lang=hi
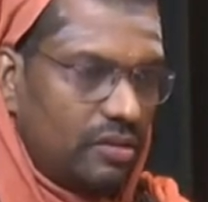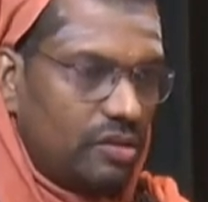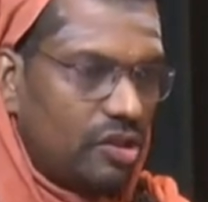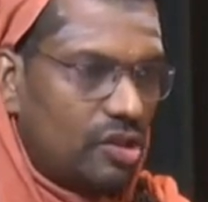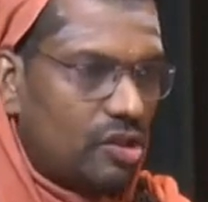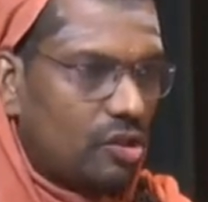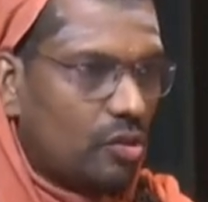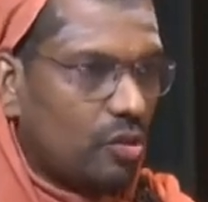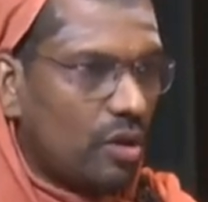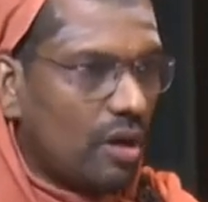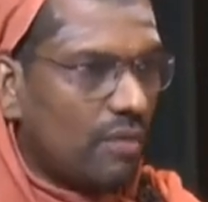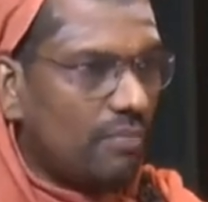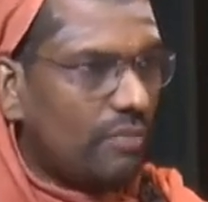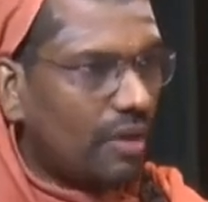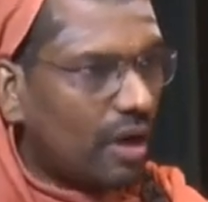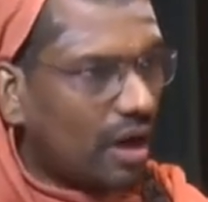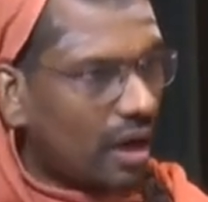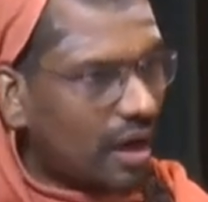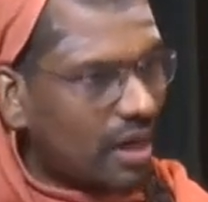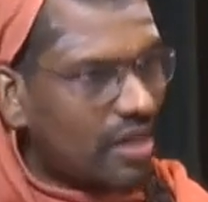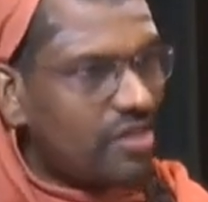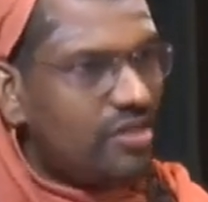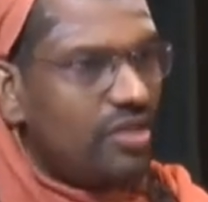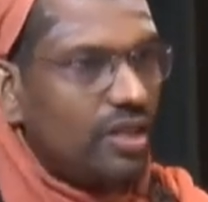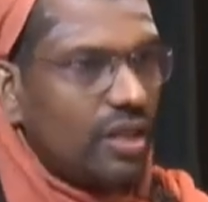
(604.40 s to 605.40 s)
जिसको हम
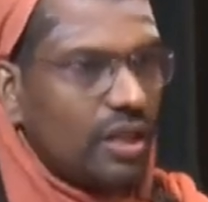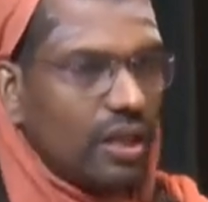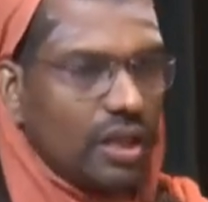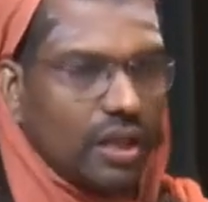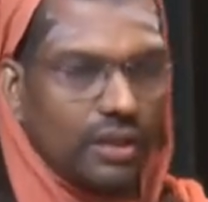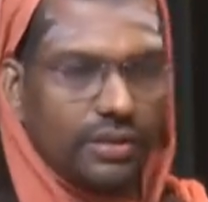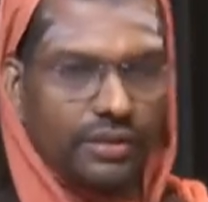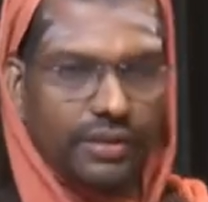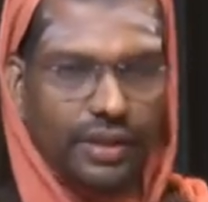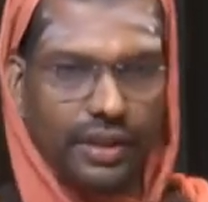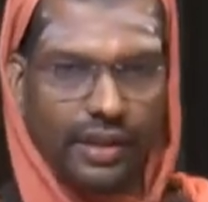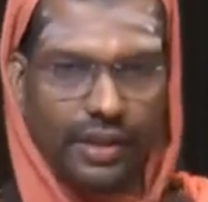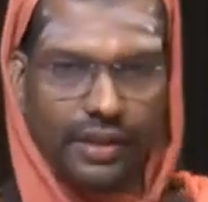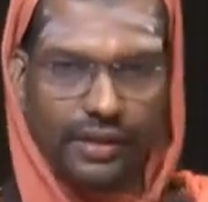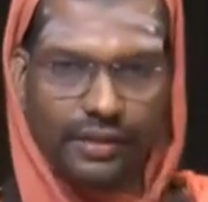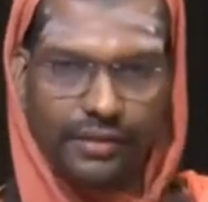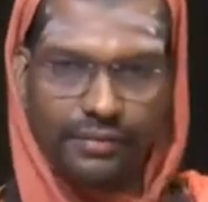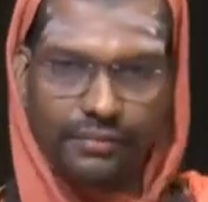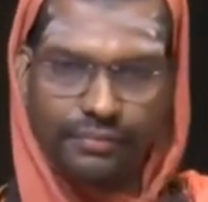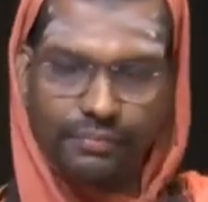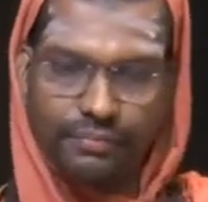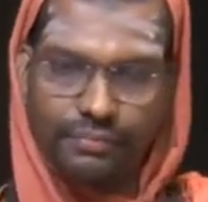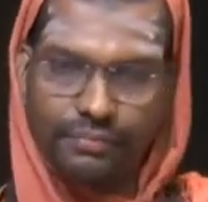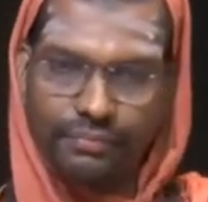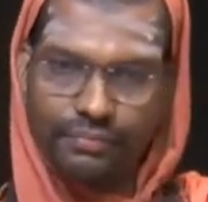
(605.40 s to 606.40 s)
रिलीजन कहते हैं
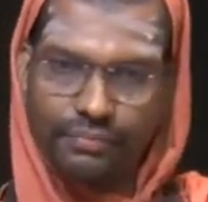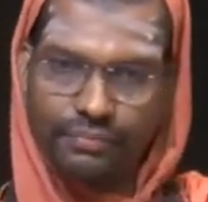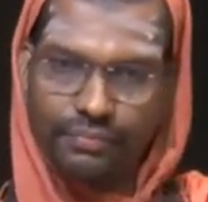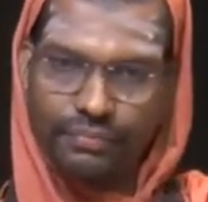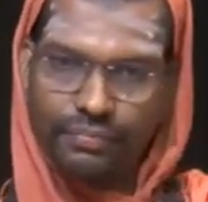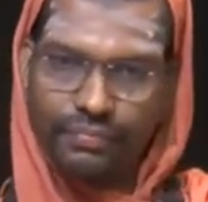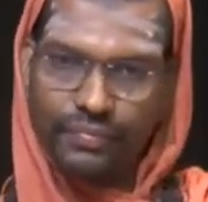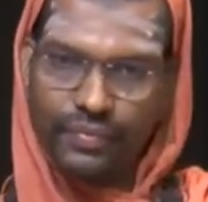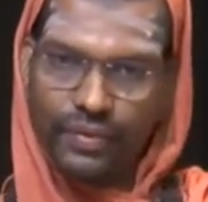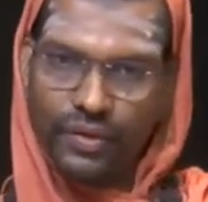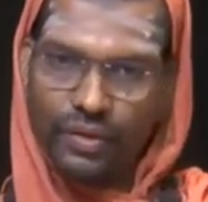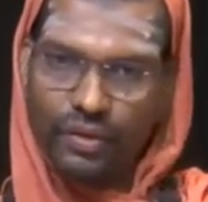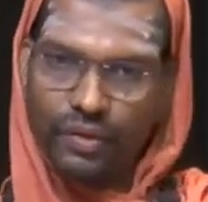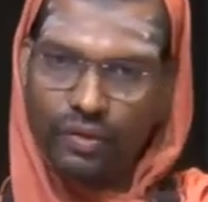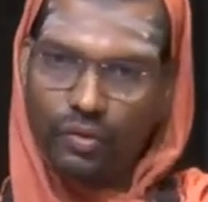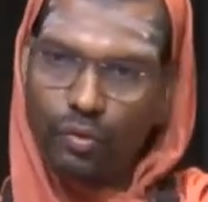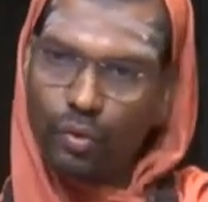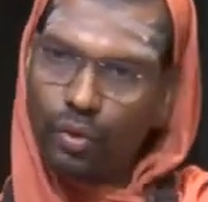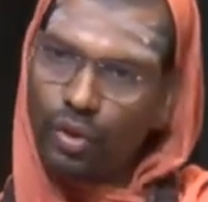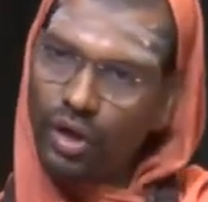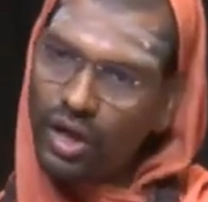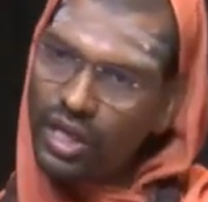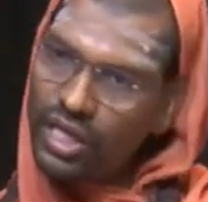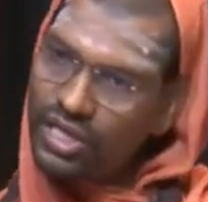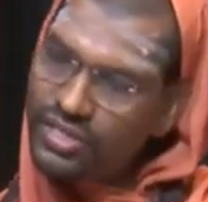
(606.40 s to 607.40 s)

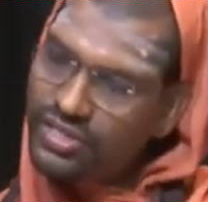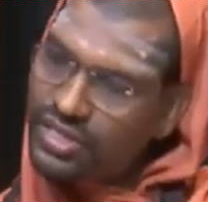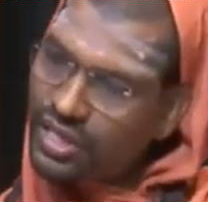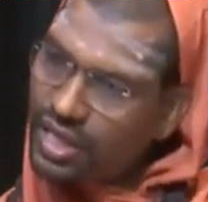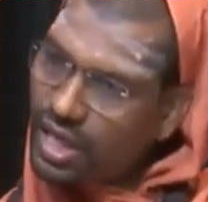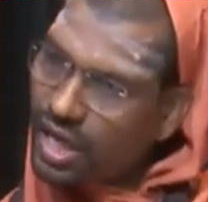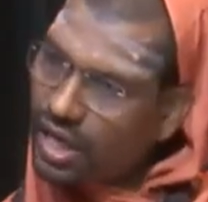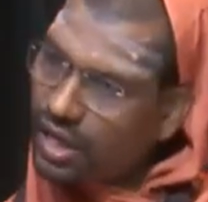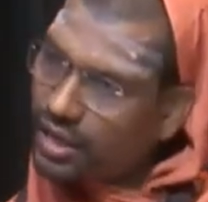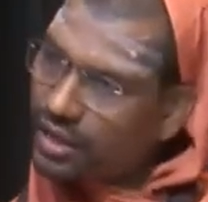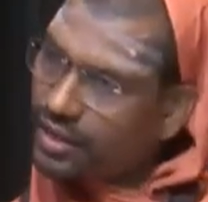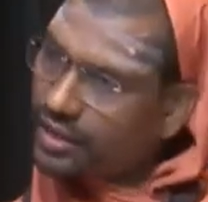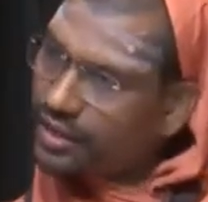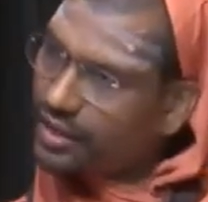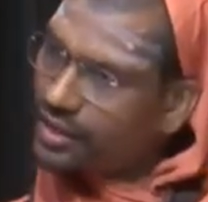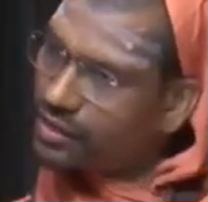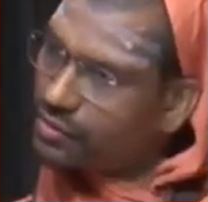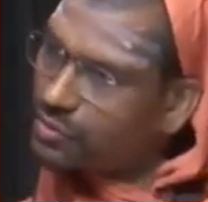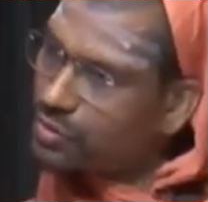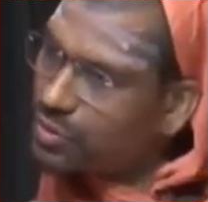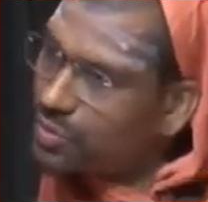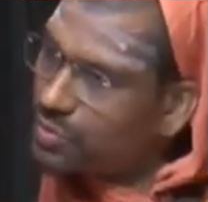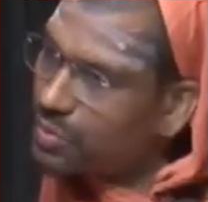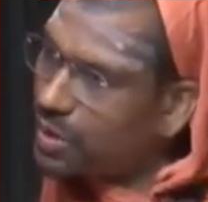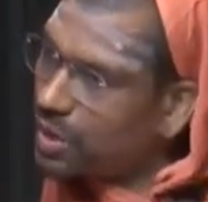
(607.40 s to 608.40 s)
वो रिलीजन आकर के
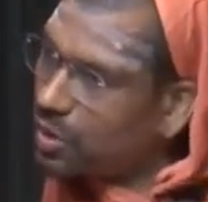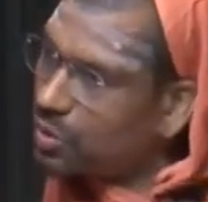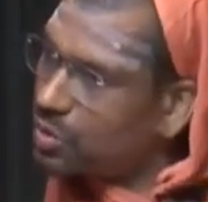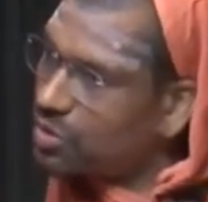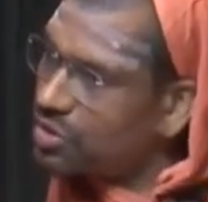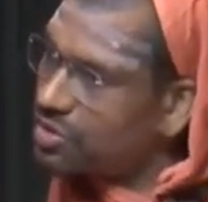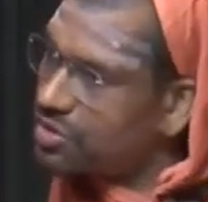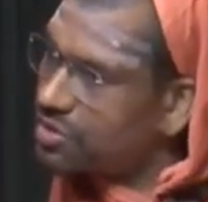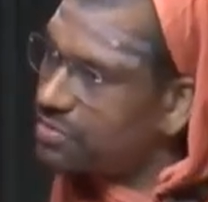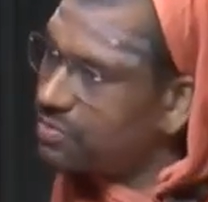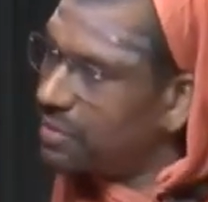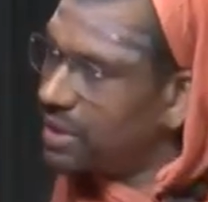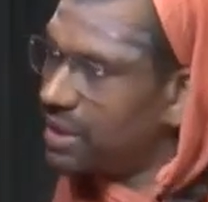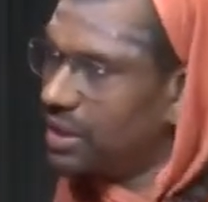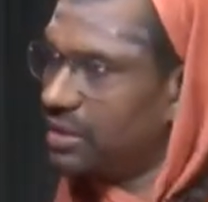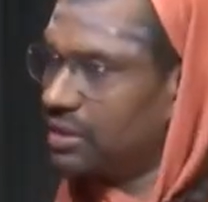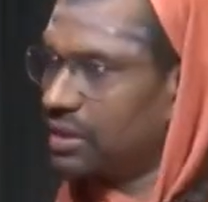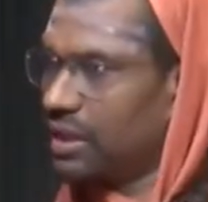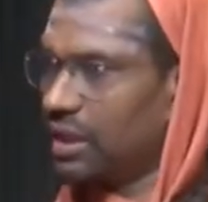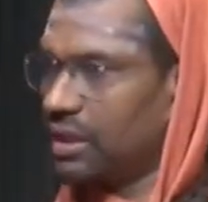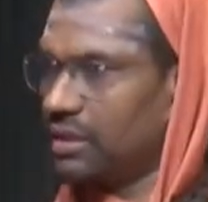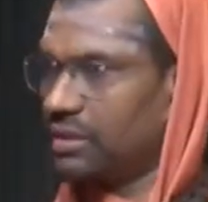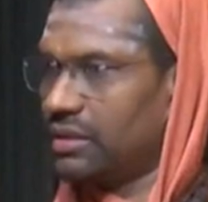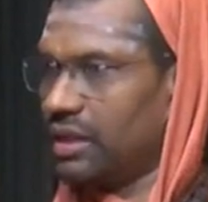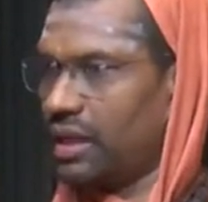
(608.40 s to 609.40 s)
उसमें कुछ मदद
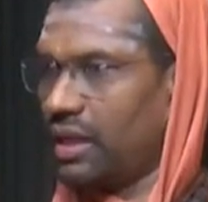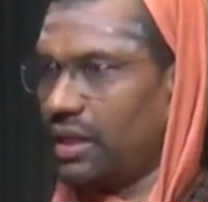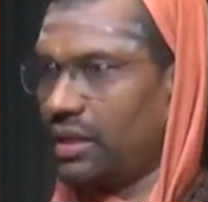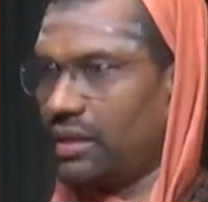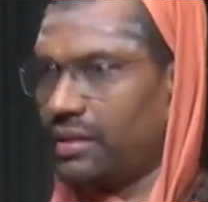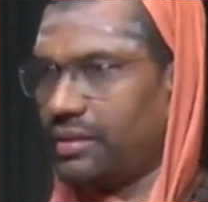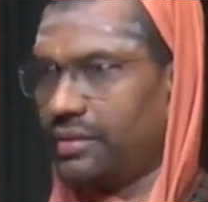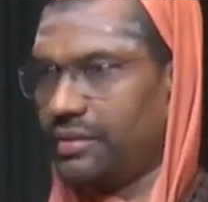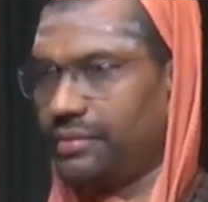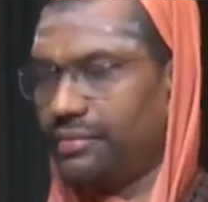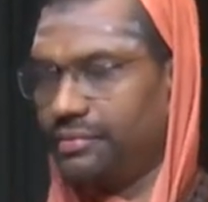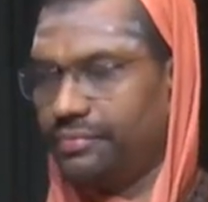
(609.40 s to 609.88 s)
करता है